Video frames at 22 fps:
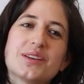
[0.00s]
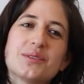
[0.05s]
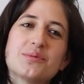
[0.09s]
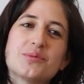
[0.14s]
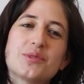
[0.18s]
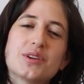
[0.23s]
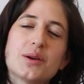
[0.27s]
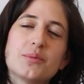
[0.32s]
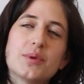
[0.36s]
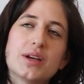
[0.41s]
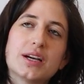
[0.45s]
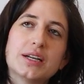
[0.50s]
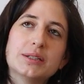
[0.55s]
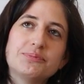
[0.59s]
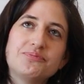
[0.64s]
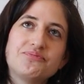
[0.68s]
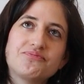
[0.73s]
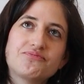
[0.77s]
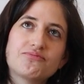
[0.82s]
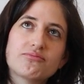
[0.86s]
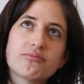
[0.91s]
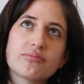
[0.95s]
muy amiga,
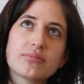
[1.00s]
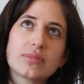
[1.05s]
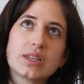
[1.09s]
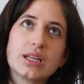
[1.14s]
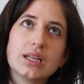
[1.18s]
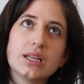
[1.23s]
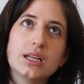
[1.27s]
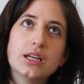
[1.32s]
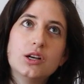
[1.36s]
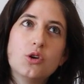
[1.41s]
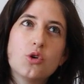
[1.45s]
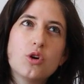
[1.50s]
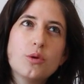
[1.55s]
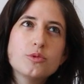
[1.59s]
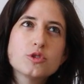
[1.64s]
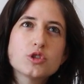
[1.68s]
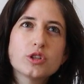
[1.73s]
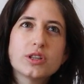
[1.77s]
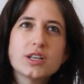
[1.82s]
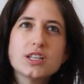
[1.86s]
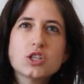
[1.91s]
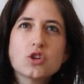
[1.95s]
y luego,
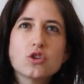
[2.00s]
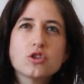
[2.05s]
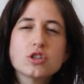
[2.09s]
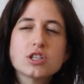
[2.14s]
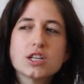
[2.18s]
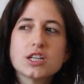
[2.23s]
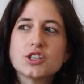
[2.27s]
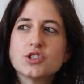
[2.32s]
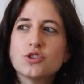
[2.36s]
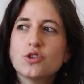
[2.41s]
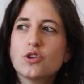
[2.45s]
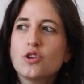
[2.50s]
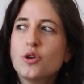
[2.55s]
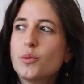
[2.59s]
pues otras cosas, ¿no?